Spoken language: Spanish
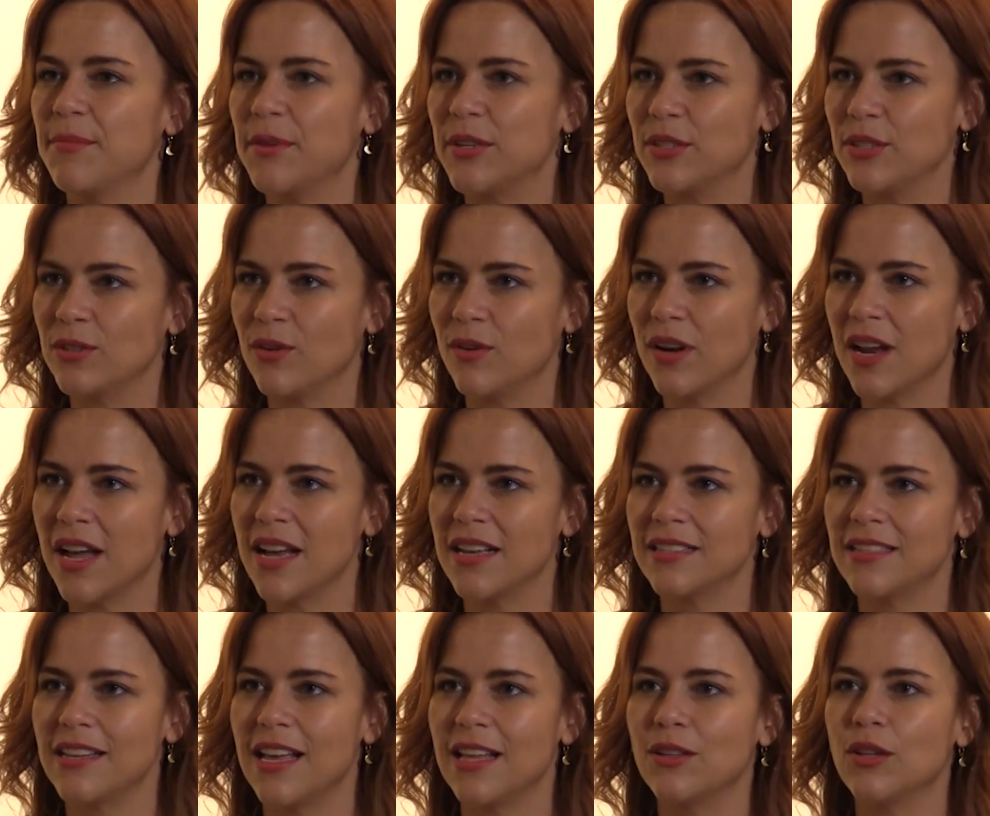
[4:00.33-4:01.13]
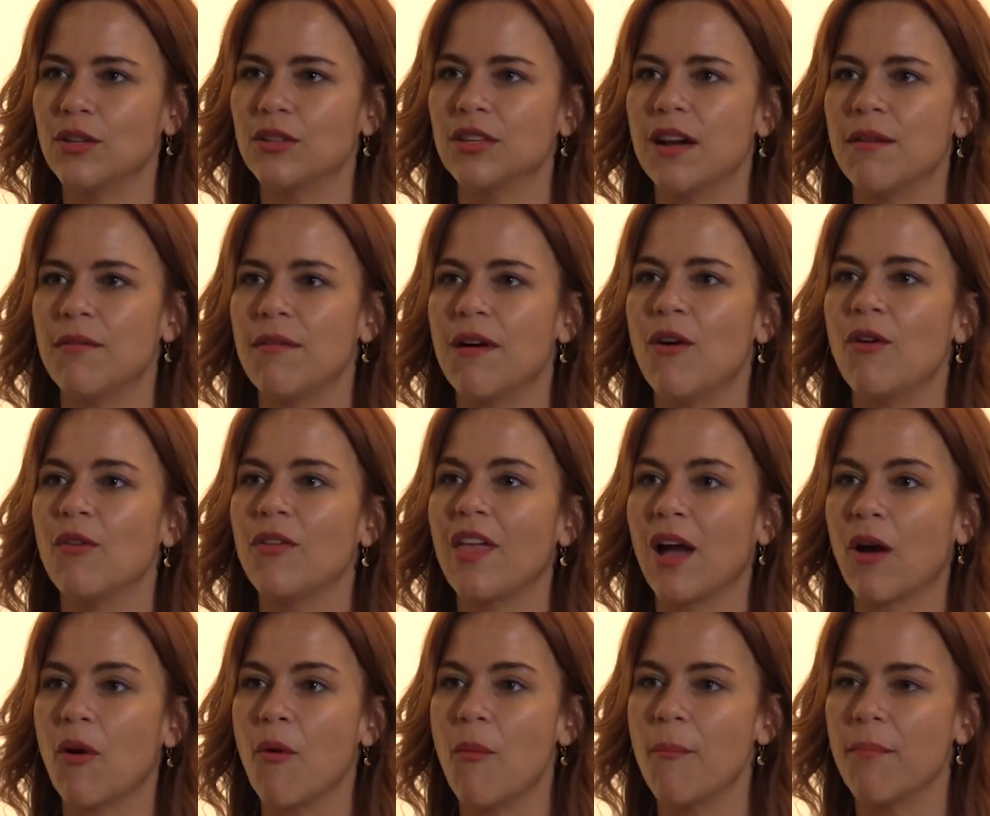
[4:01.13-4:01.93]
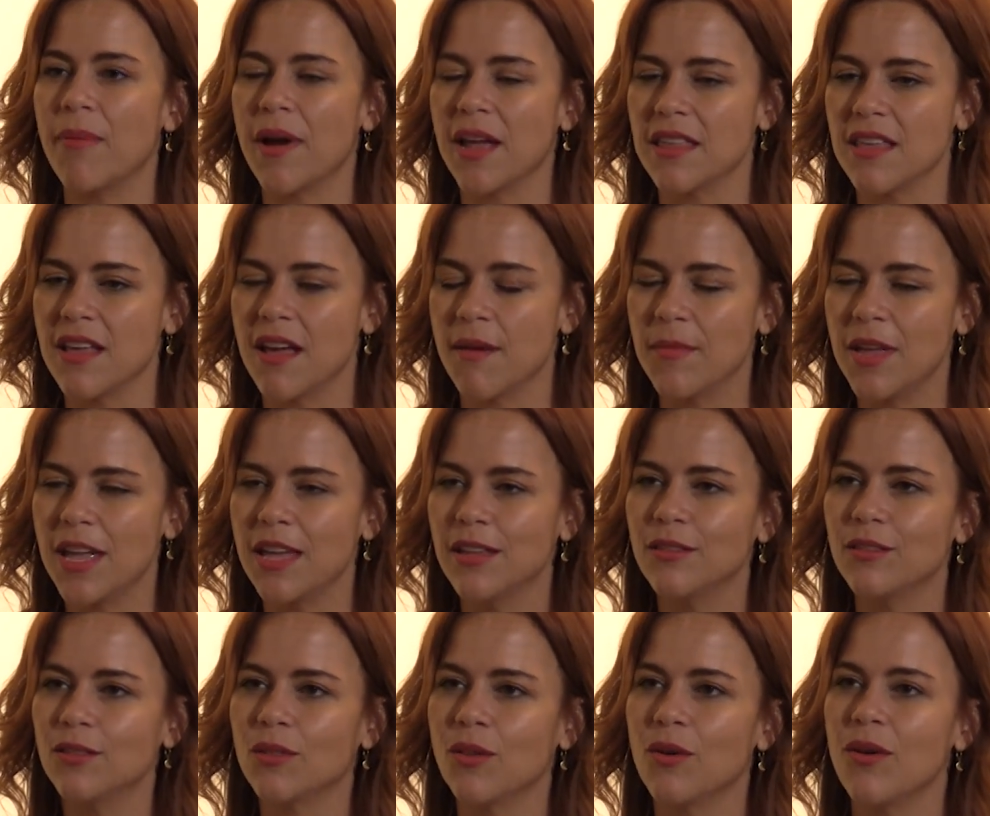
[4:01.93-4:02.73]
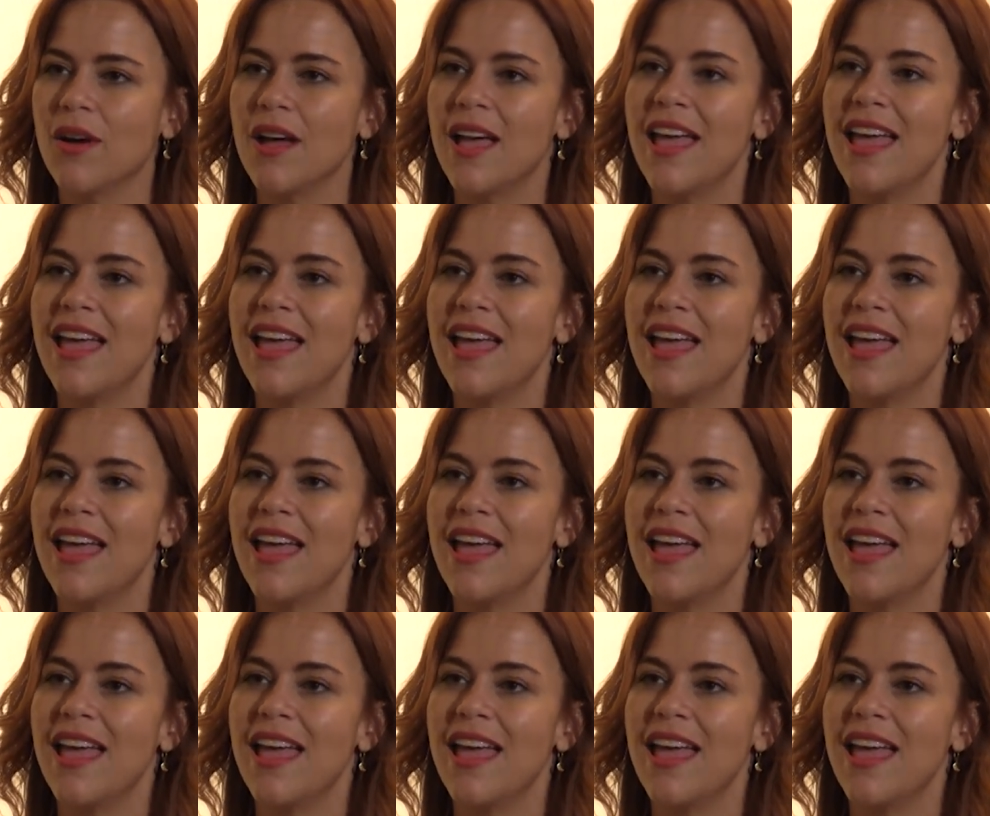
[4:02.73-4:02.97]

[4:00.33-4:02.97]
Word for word: personas haciendo trabajo de acompañamiento